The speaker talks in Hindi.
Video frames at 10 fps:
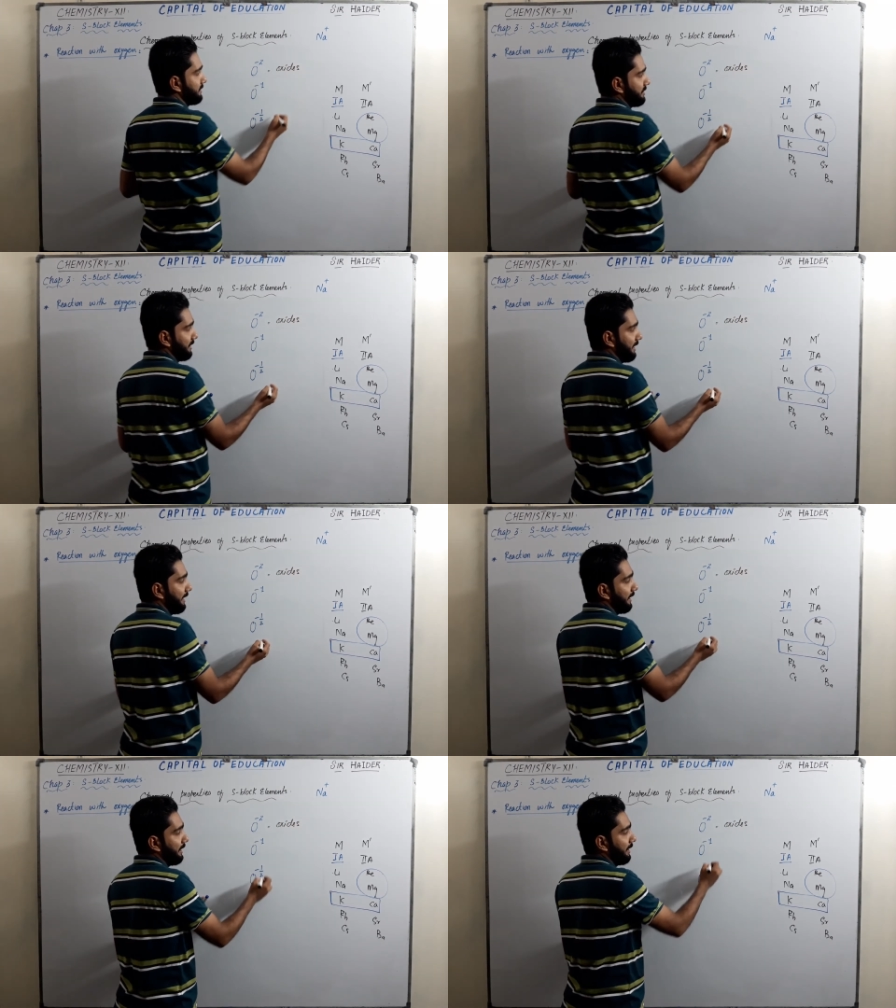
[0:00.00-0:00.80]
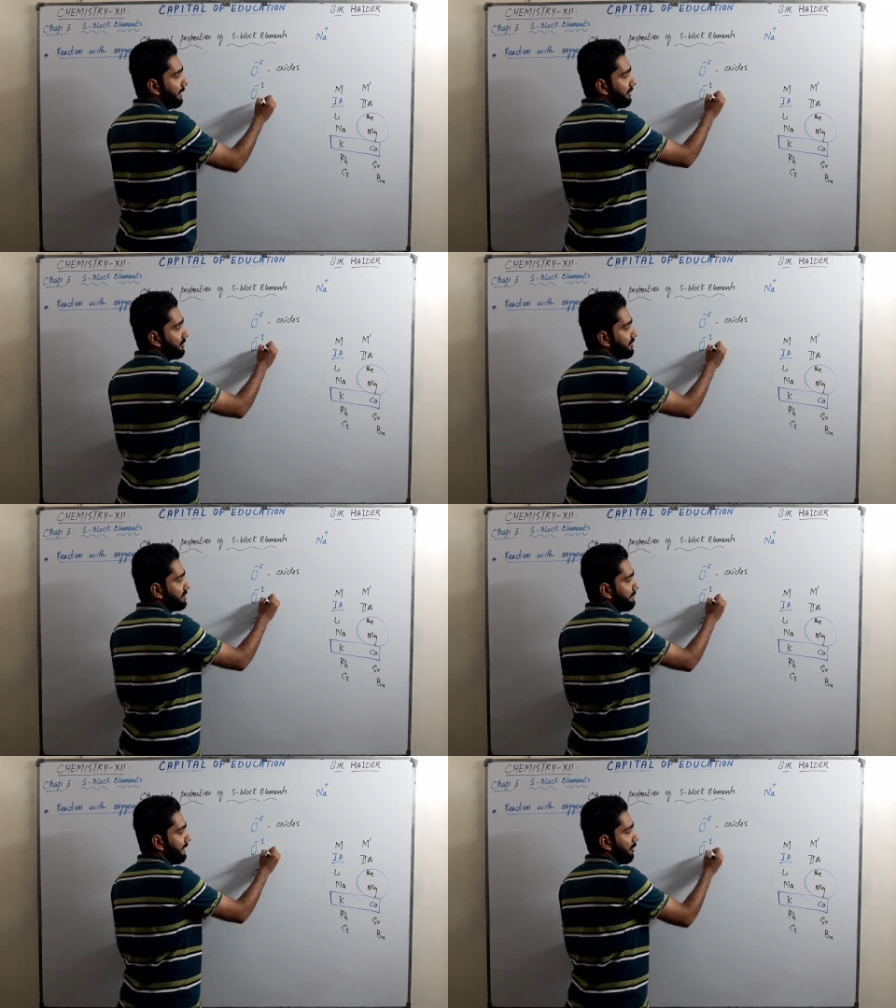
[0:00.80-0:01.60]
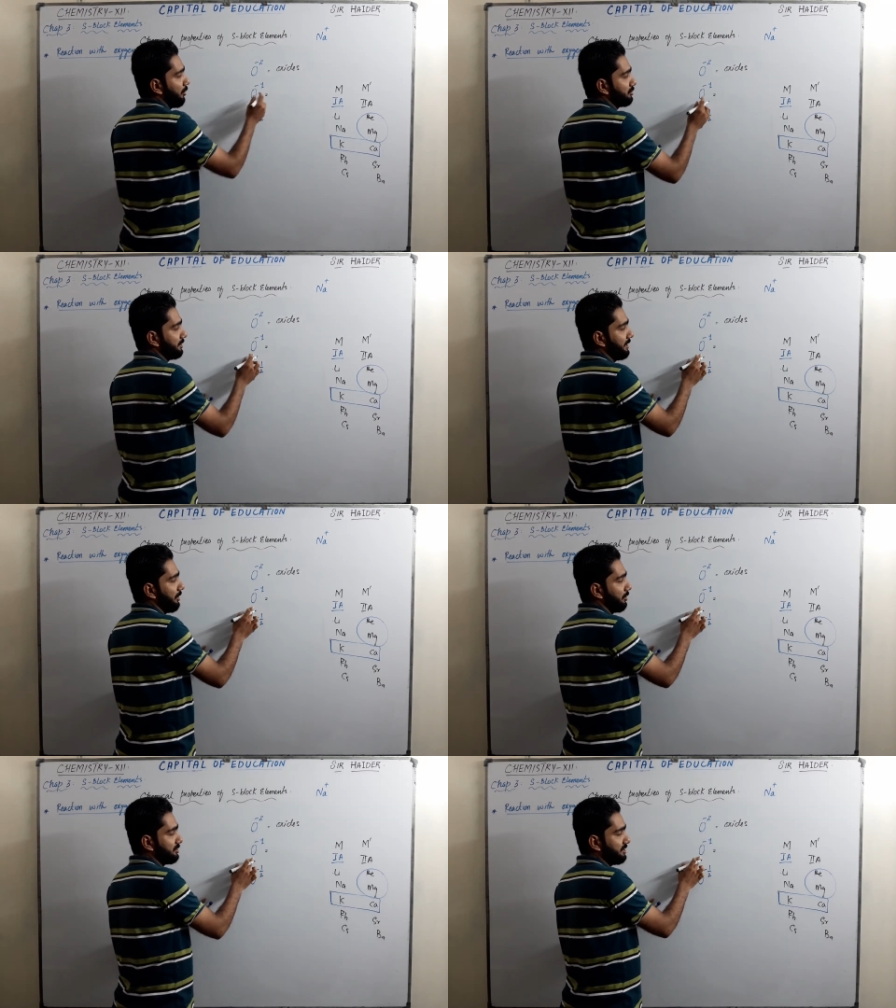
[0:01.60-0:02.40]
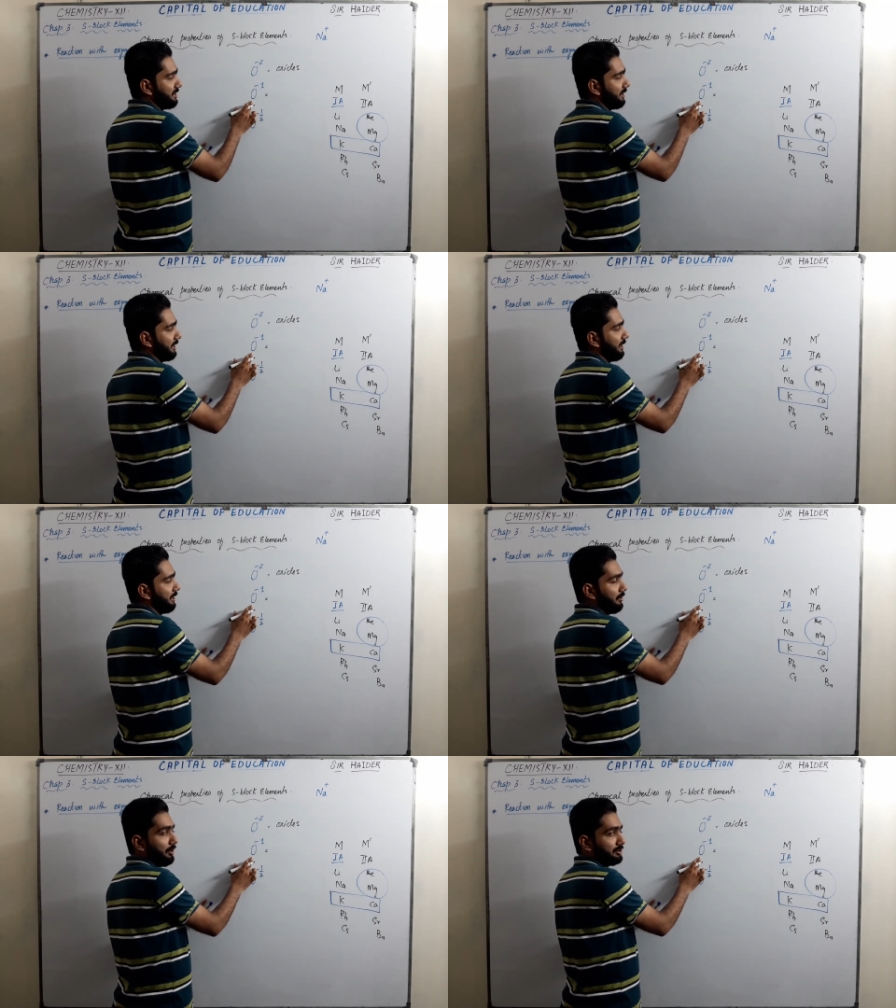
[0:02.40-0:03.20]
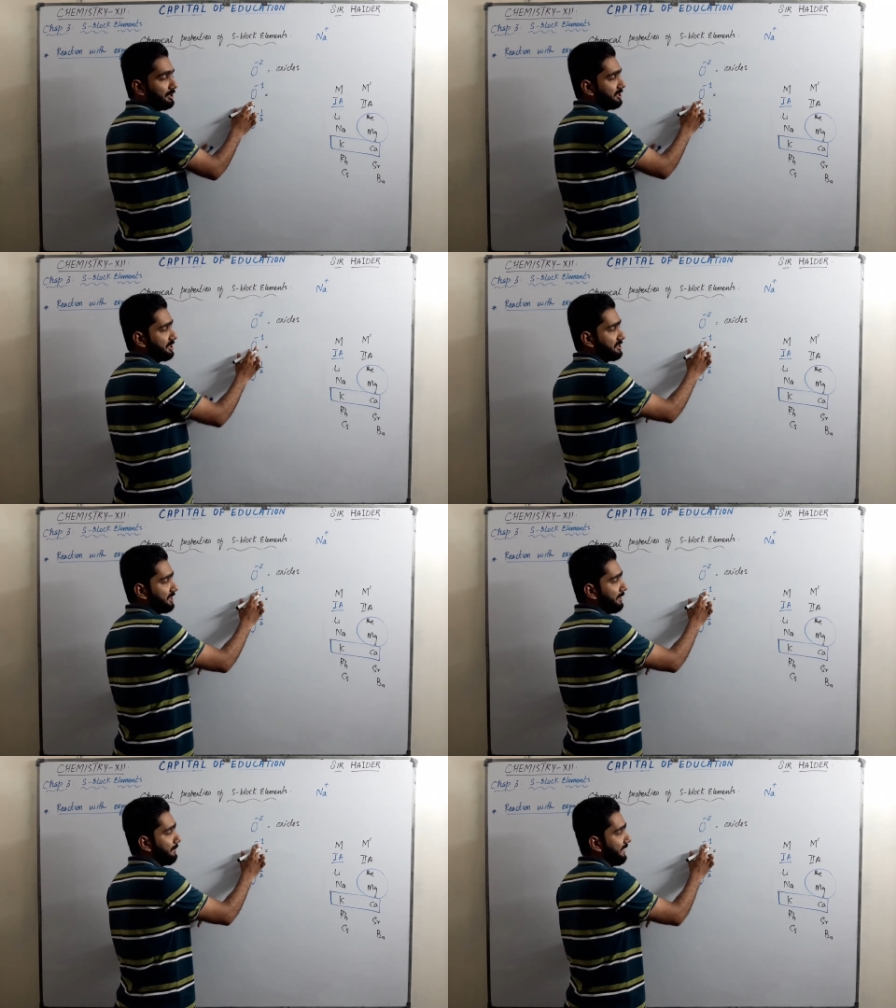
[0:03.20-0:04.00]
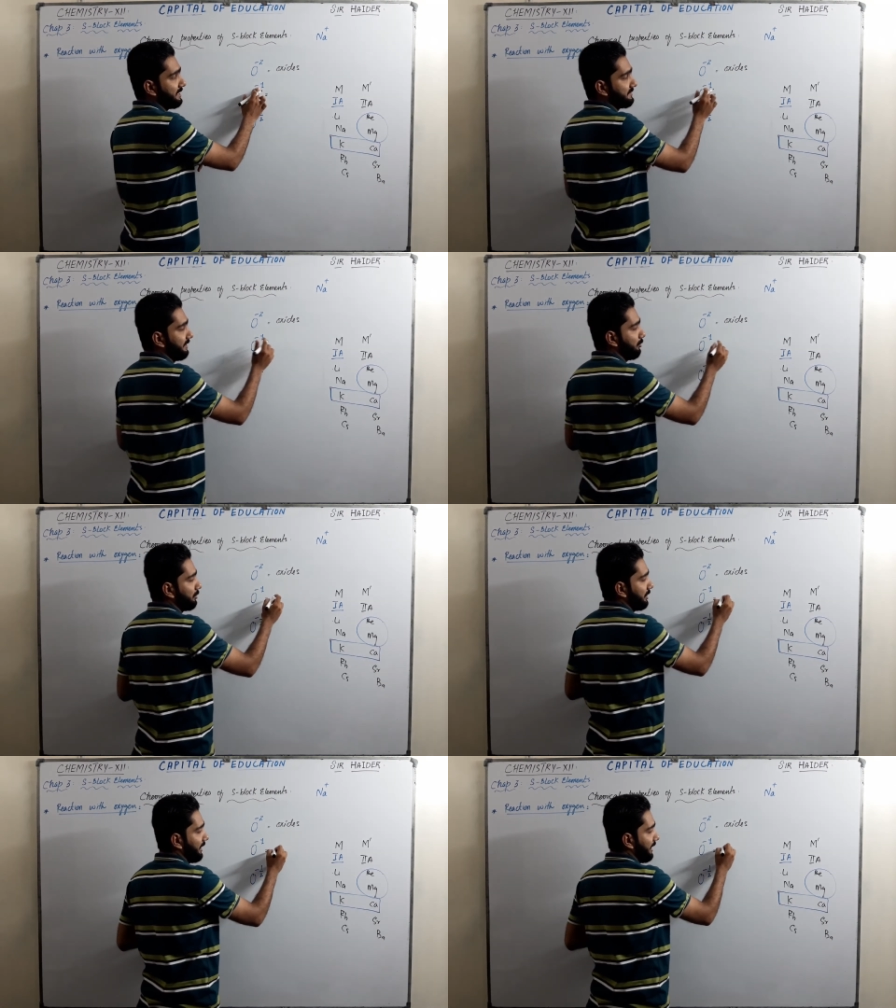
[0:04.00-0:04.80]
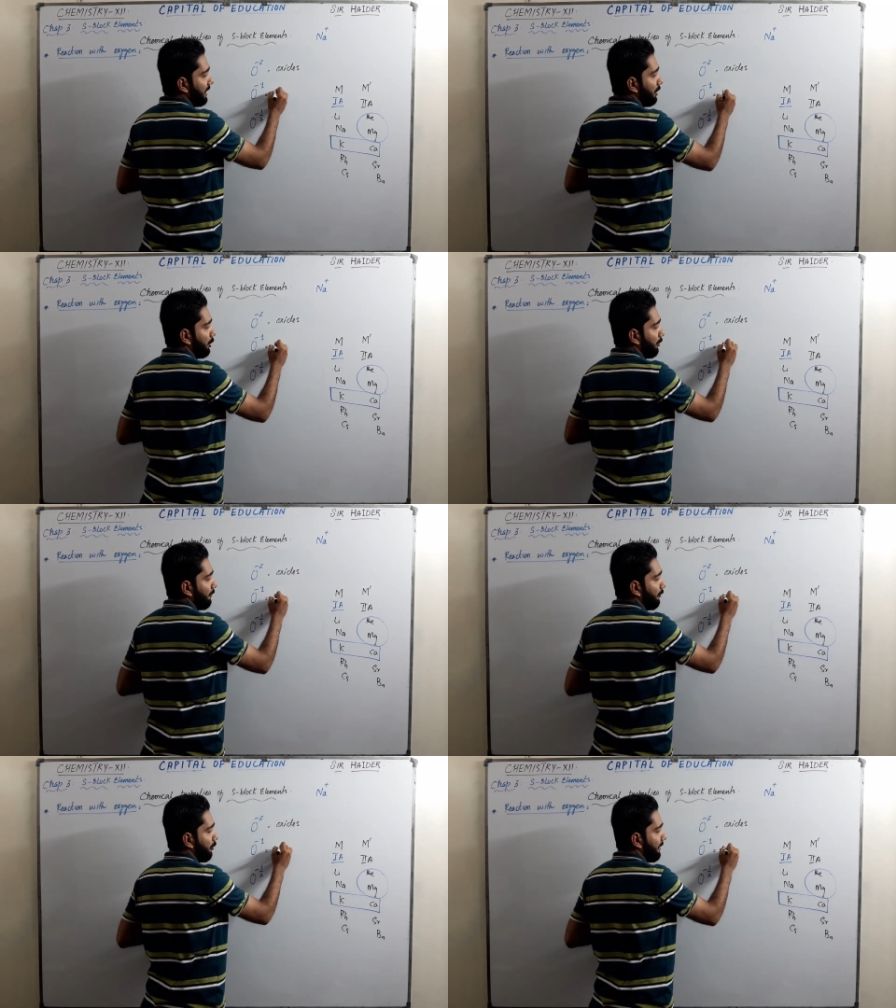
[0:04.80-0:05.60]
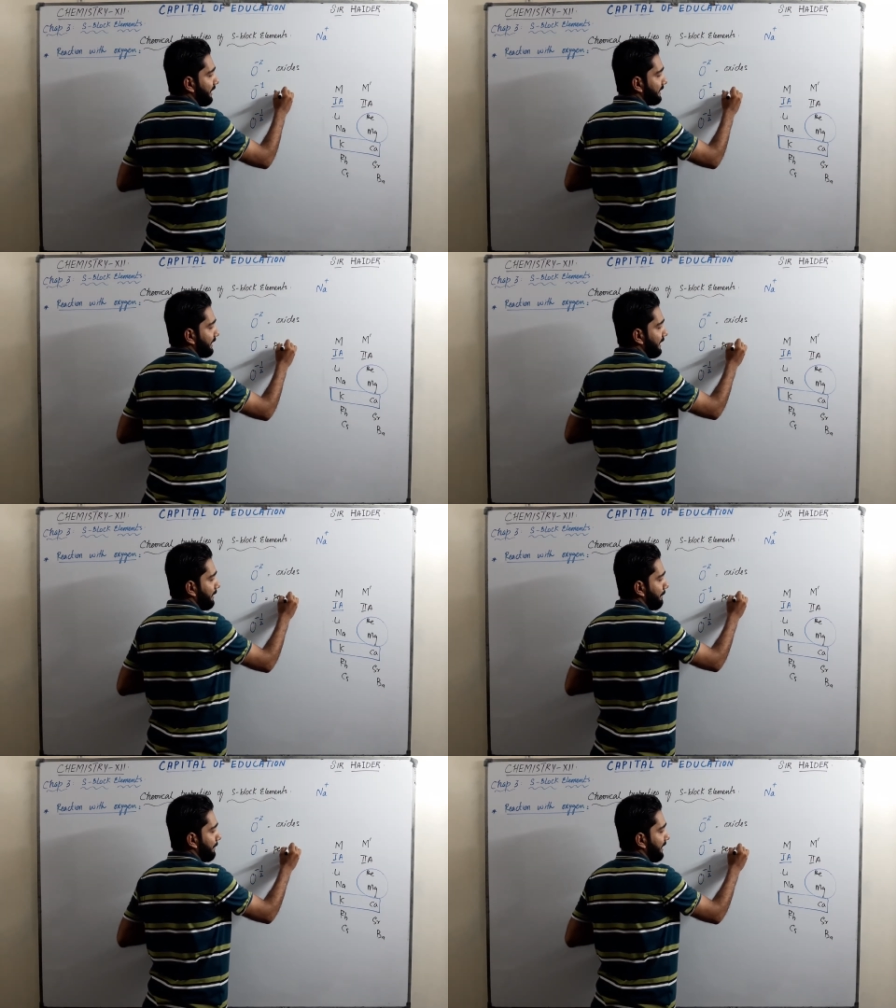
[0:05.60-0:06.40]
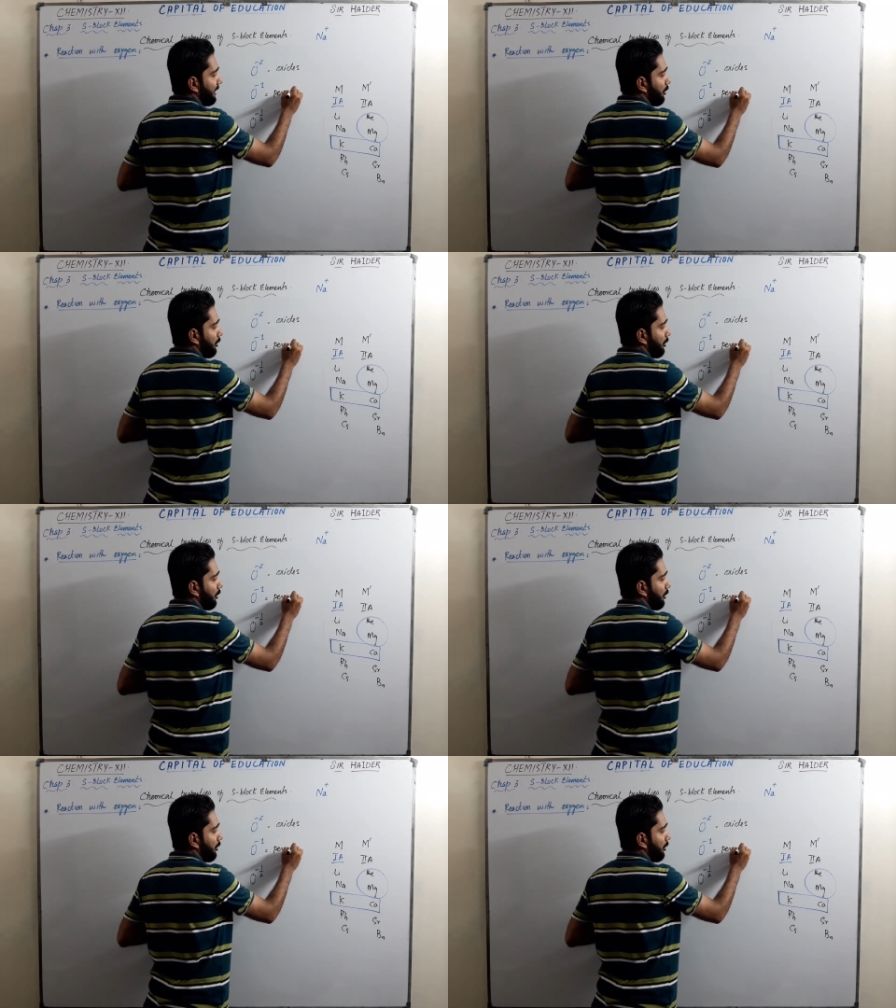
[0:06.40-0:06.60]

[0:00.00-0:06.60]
ठीक है जिसमें ऑक्सीडे ऑक्सीजन की ऑक्सीडेशन स्टेट माइनस वन होती है वो बनाते हैं पर